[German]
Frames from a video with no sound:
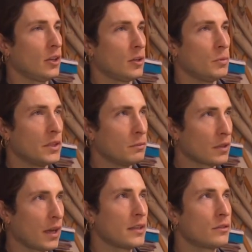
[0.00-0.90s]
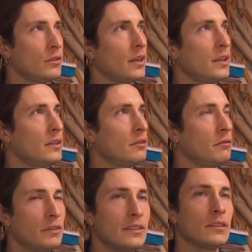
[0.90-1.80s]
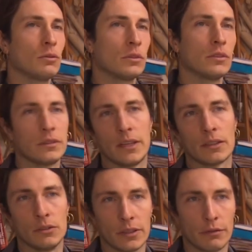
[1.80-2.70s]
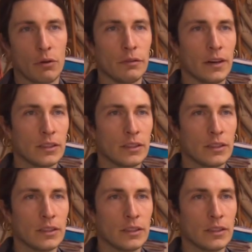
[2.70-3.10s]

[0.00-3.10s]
mit dem traditionellen Wissen sozusagen unserer Vorfahren zu